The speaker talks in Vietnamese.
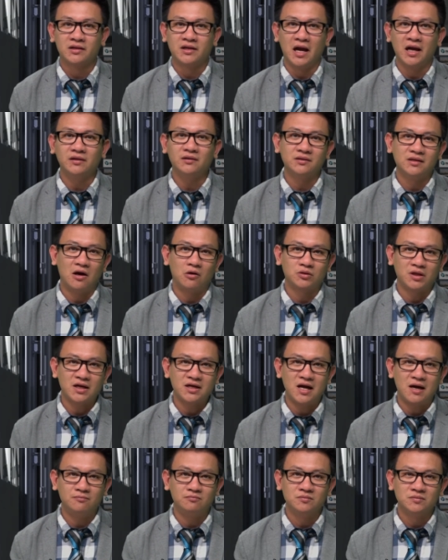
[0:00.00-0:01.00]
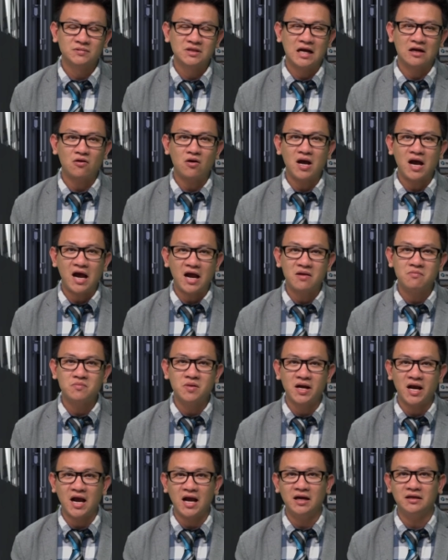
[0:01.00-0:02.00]
Kể từ đầu tháng 5, đã có
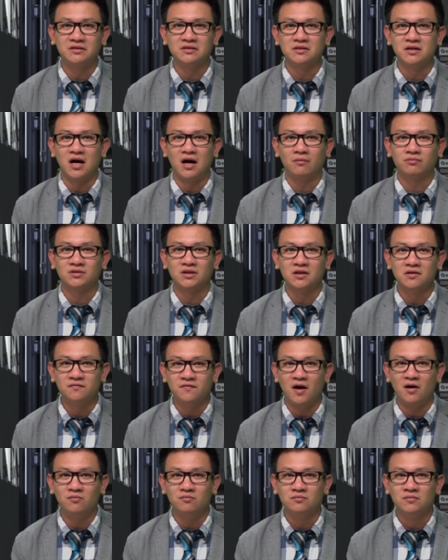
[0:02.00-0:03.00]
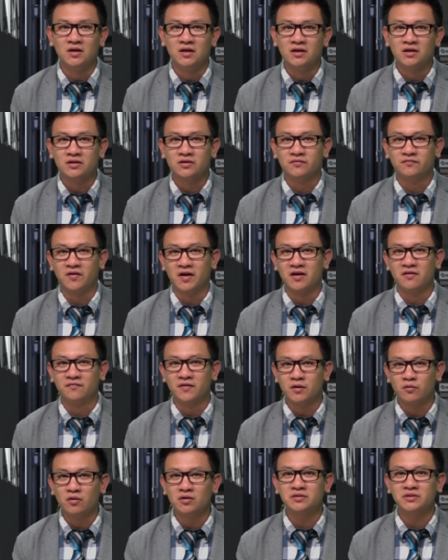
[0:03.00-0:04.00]
22 trường hợp tử vong vì
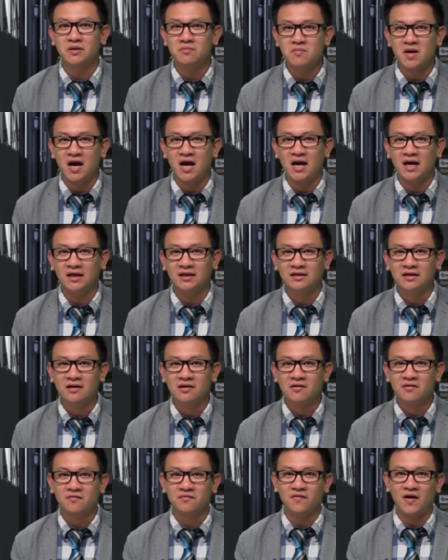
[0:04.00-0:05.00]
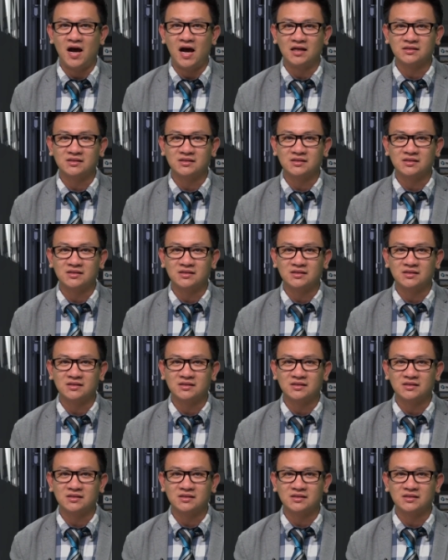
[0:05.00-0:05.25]
virus cúm A và